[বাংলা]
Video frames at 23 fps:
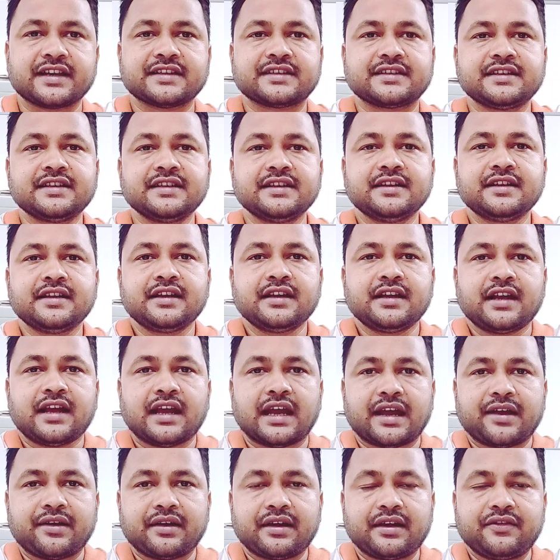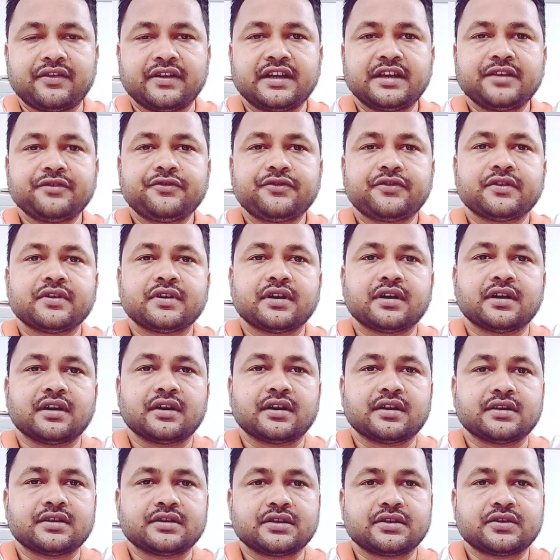দেখেছি ইভেন uh, ইফ
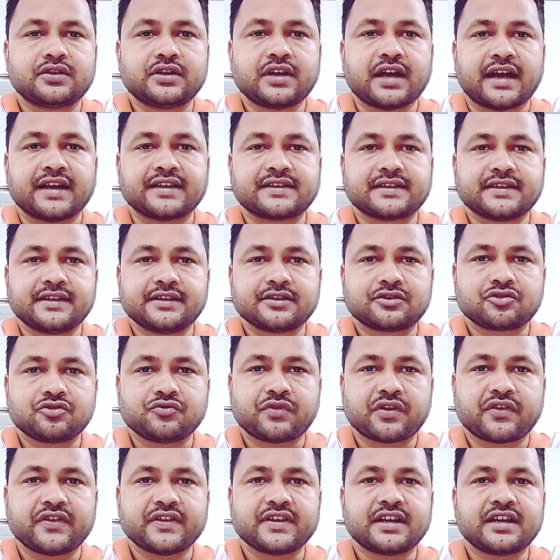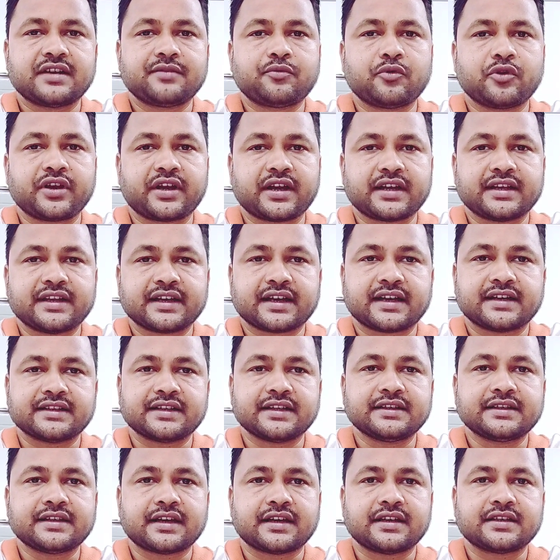uh, যদি আইসিডিএস সুপারভাইজারের পরীক্ষা দেখা
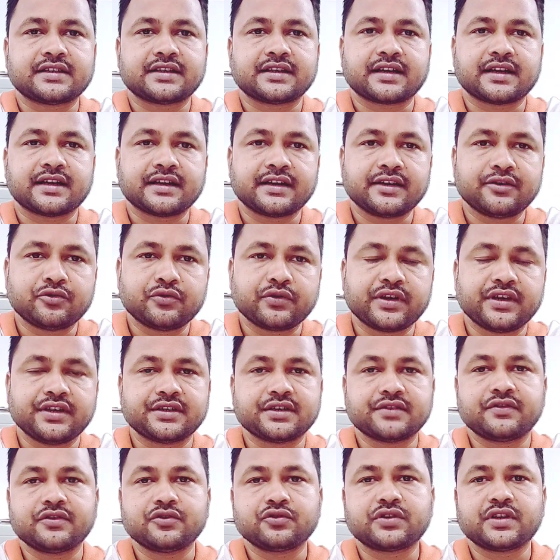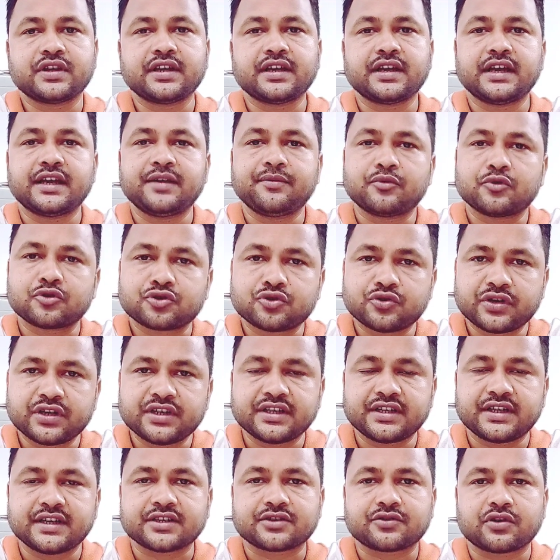যায় তাহলে সেখানেও ইন্টারভিউতে এই প্রশ্নটি
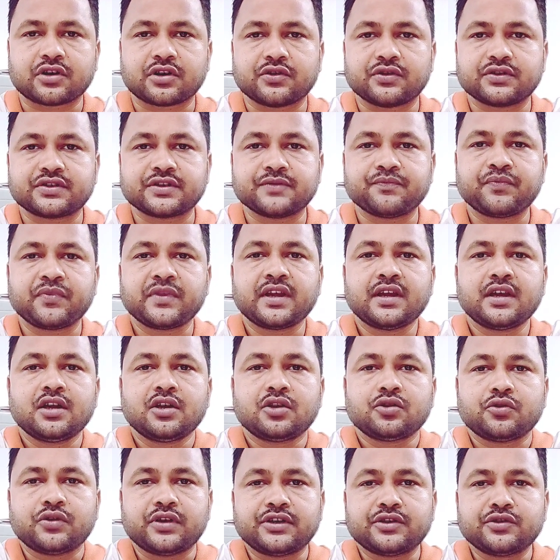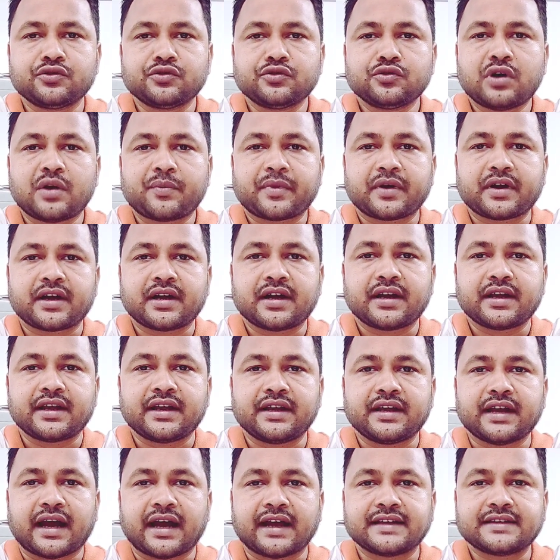জিজ্ঞেস করা হয়েছে তো এই জন্য আপনারা
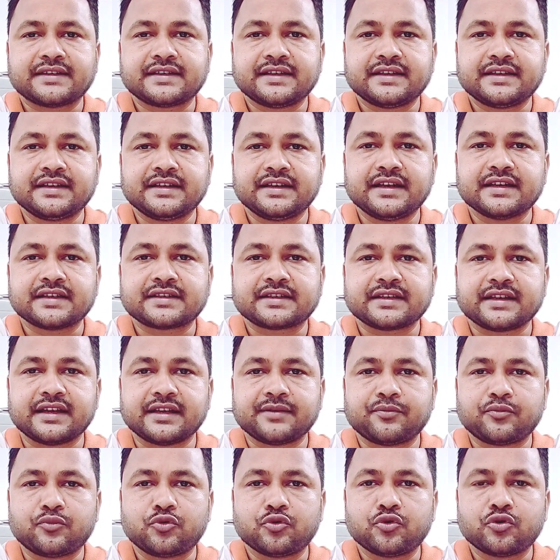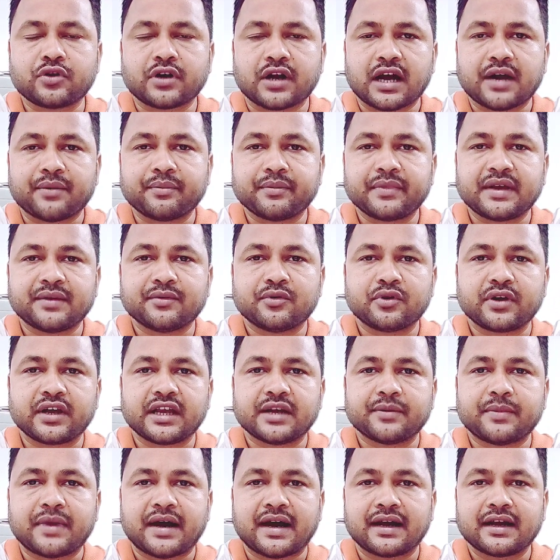এই আইসিডিএস এর পুরো নাম এবং
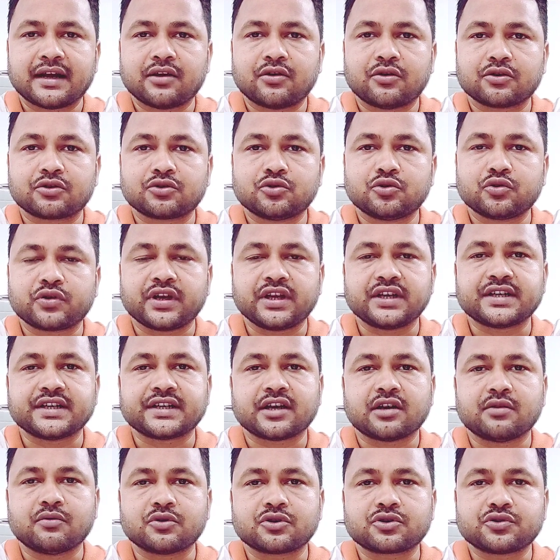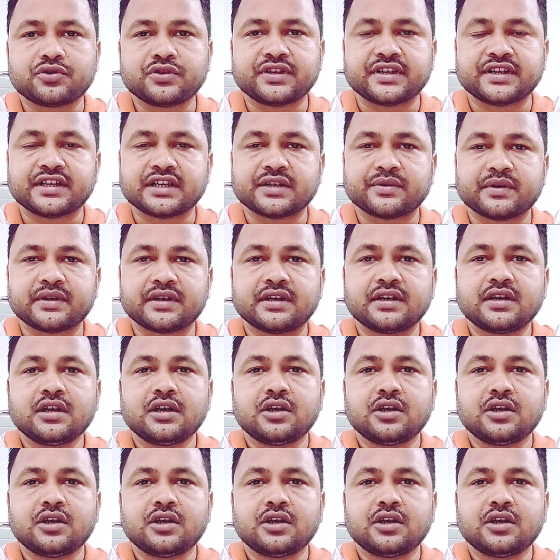এর বাংলা অর্থ কী সেটা অবশ্যই জেনে যাবেন